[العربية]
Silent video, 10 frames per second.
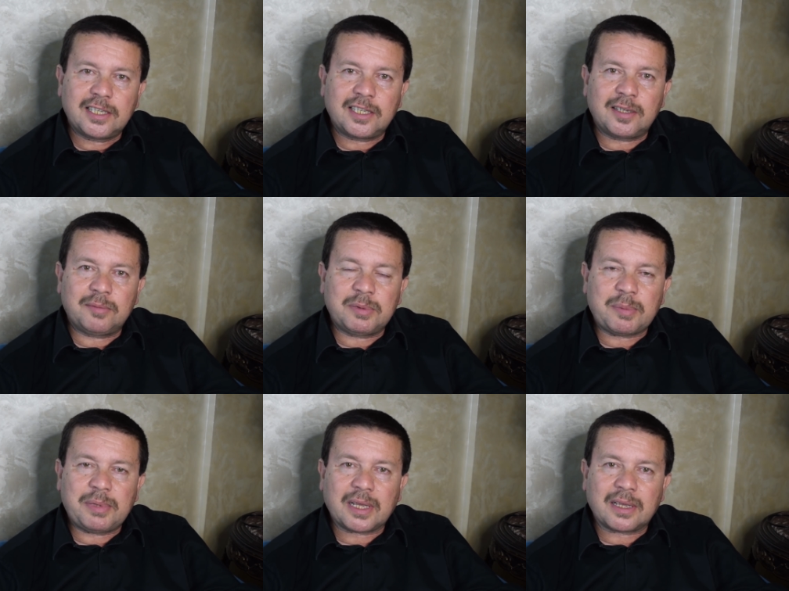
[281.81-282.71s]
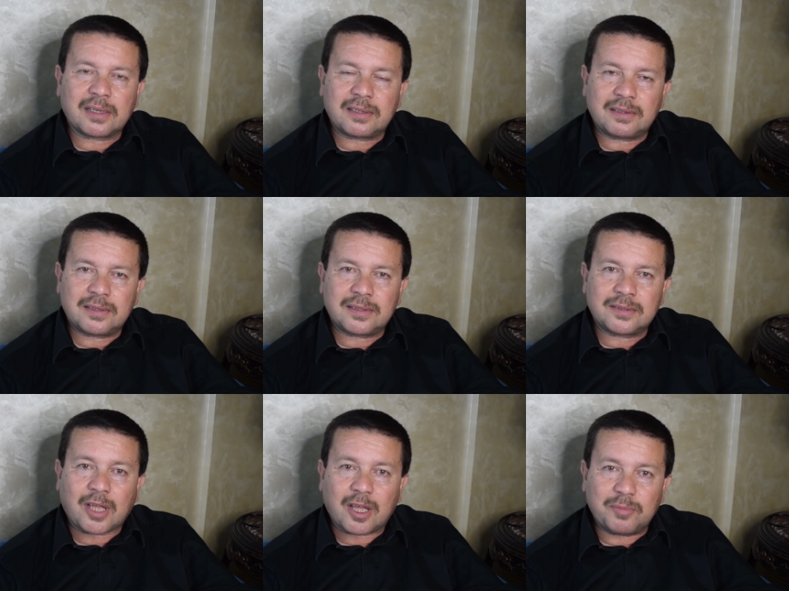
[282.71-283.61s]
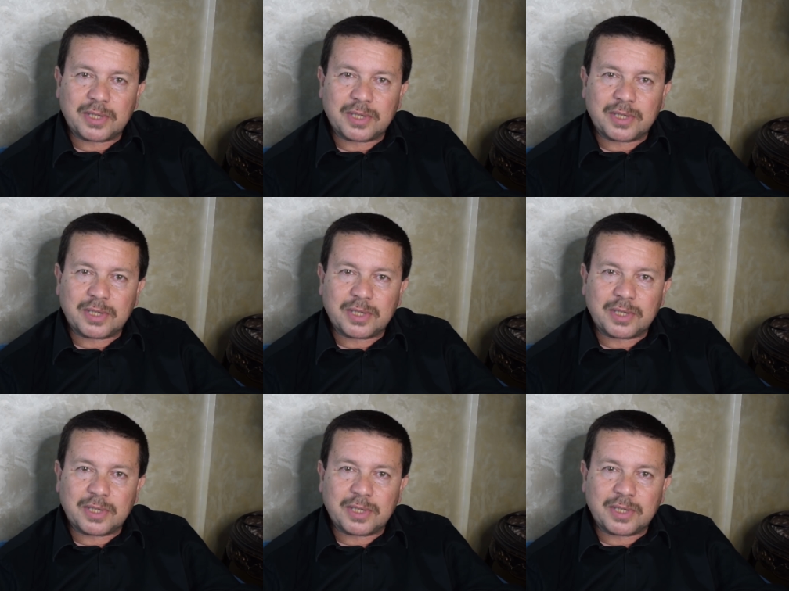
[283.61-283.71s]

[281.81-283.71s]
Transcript: آه، بمبلغ آه، ضخم